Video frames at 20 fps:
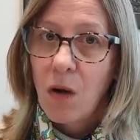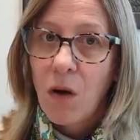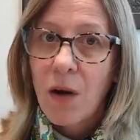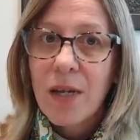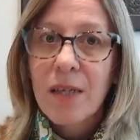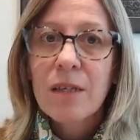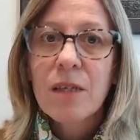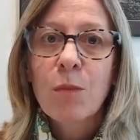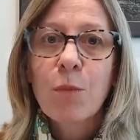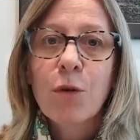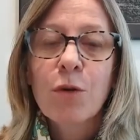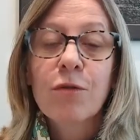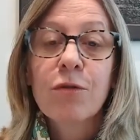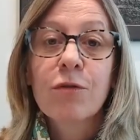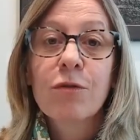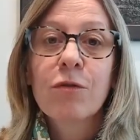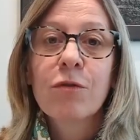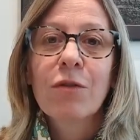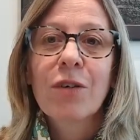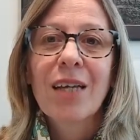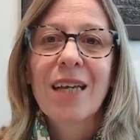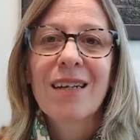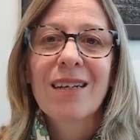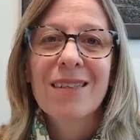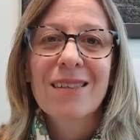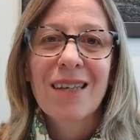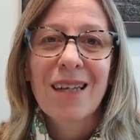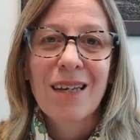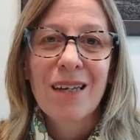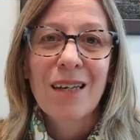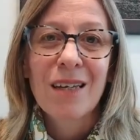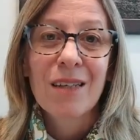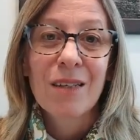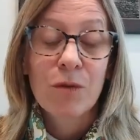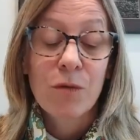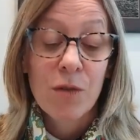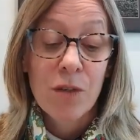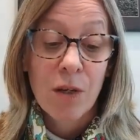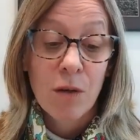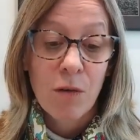Olha que profundo que ela está
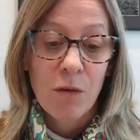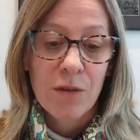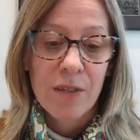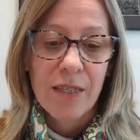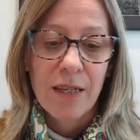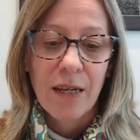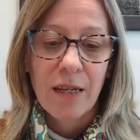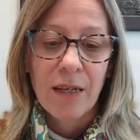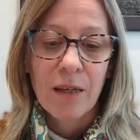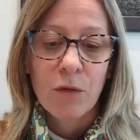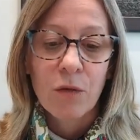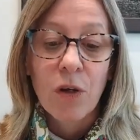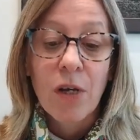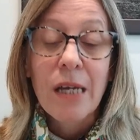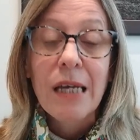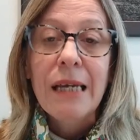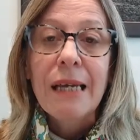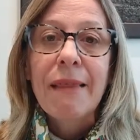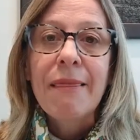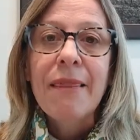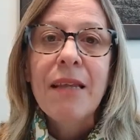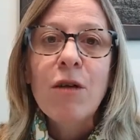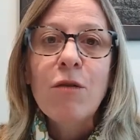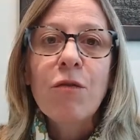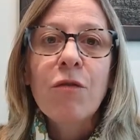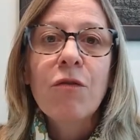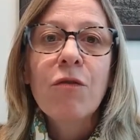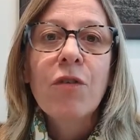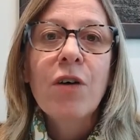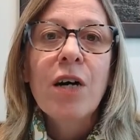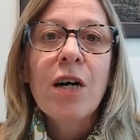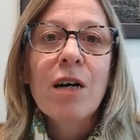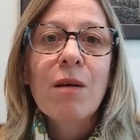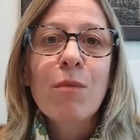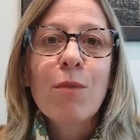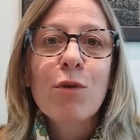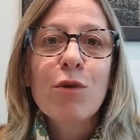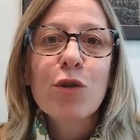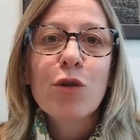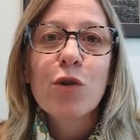nos aconselhando. Não
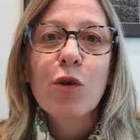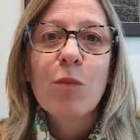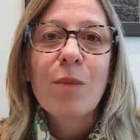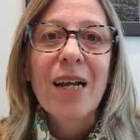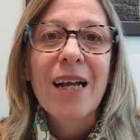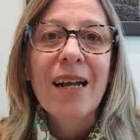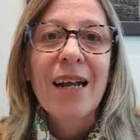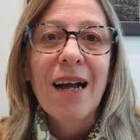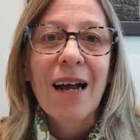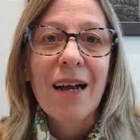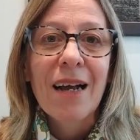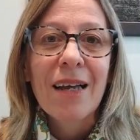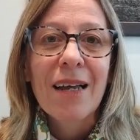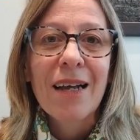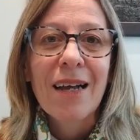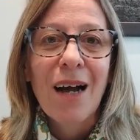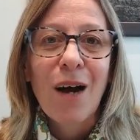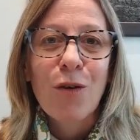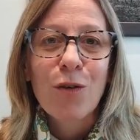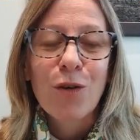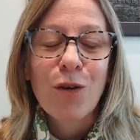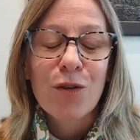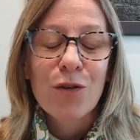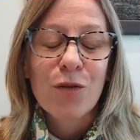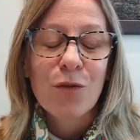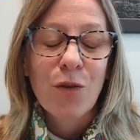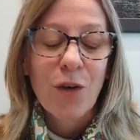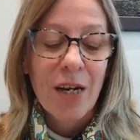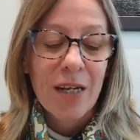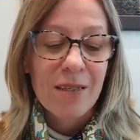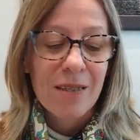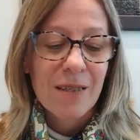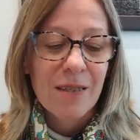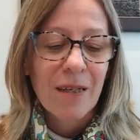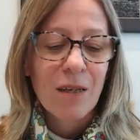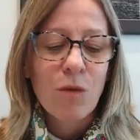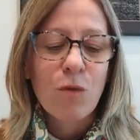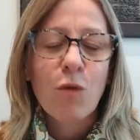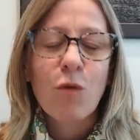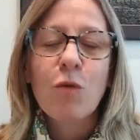vamos sobrecarregar o nosso
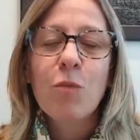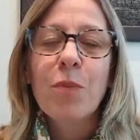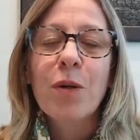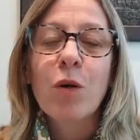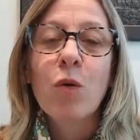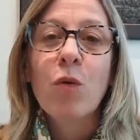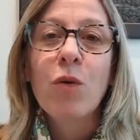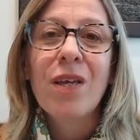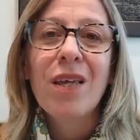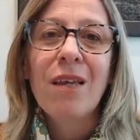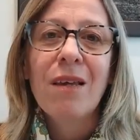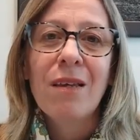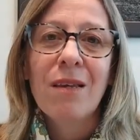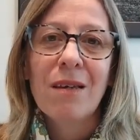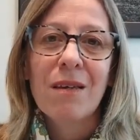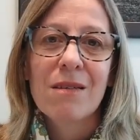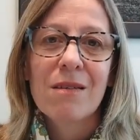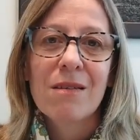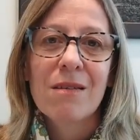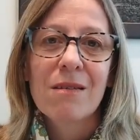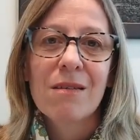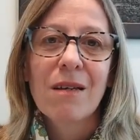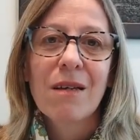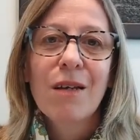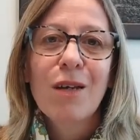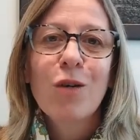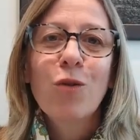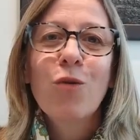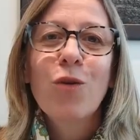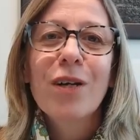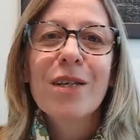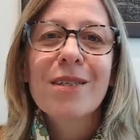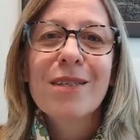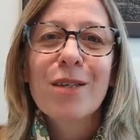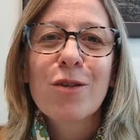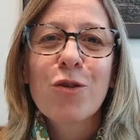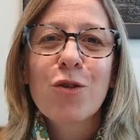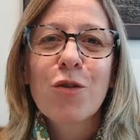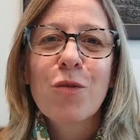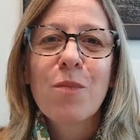coração com picuinhas, com
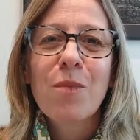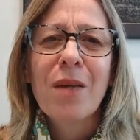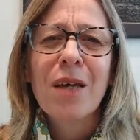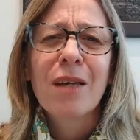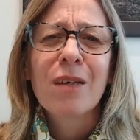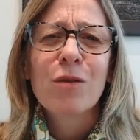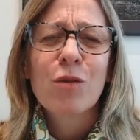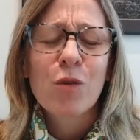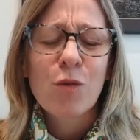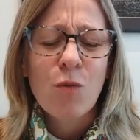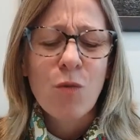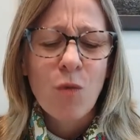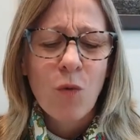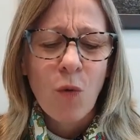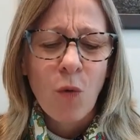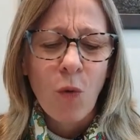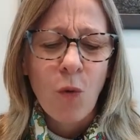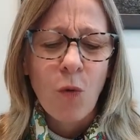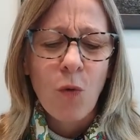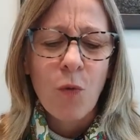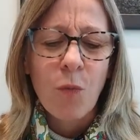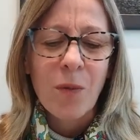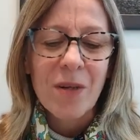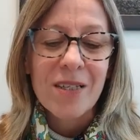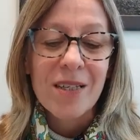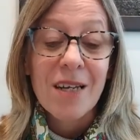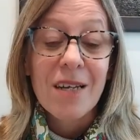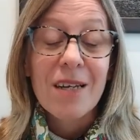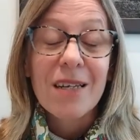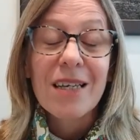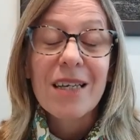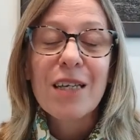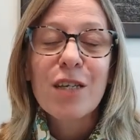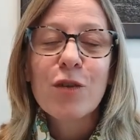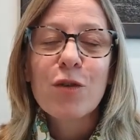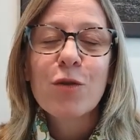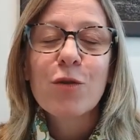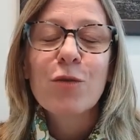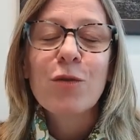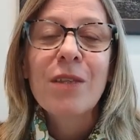ressentimentos, com culpas.
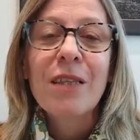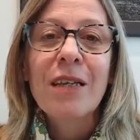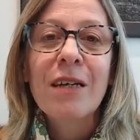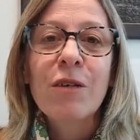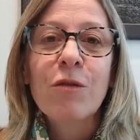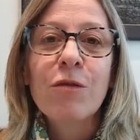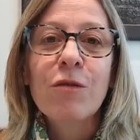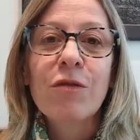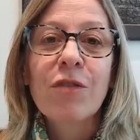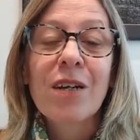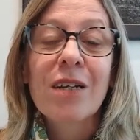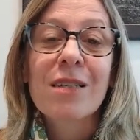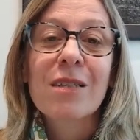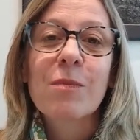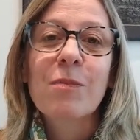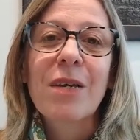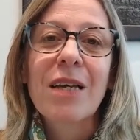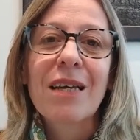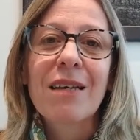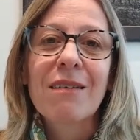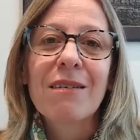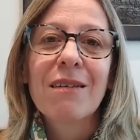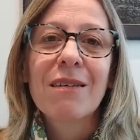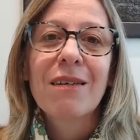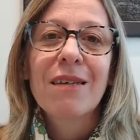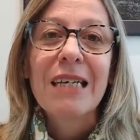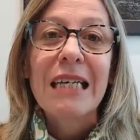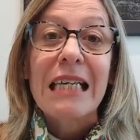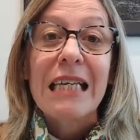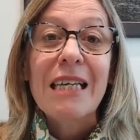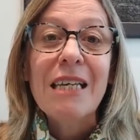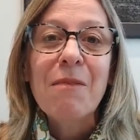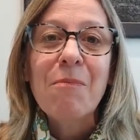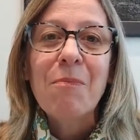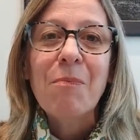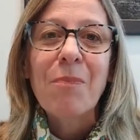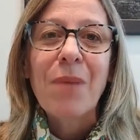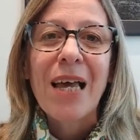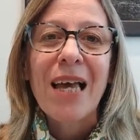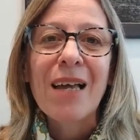Isso não faz bem e
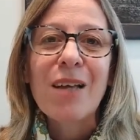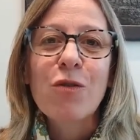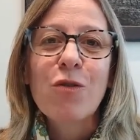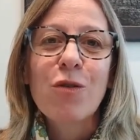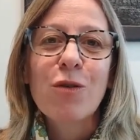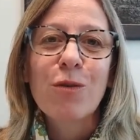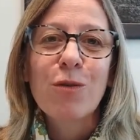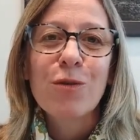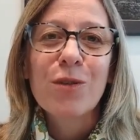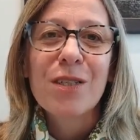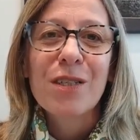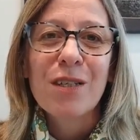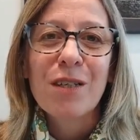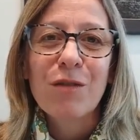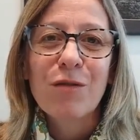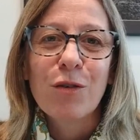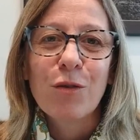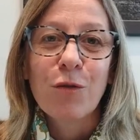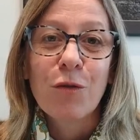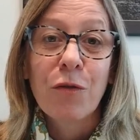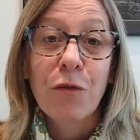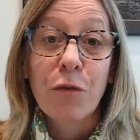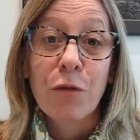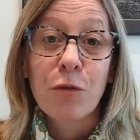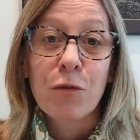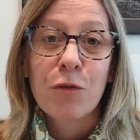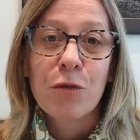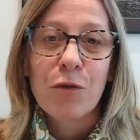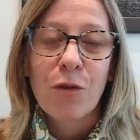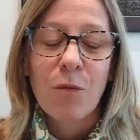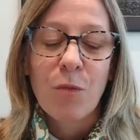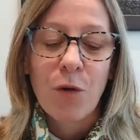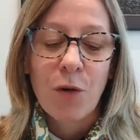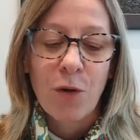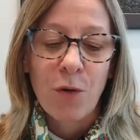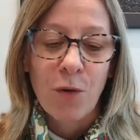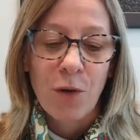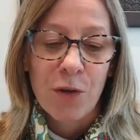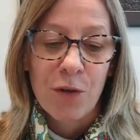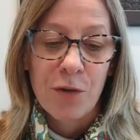impede, inclusive, o fluxo
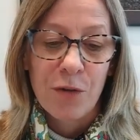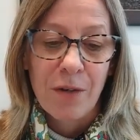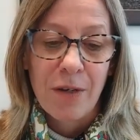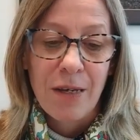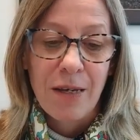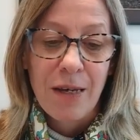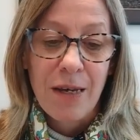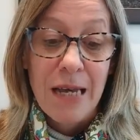amoroso.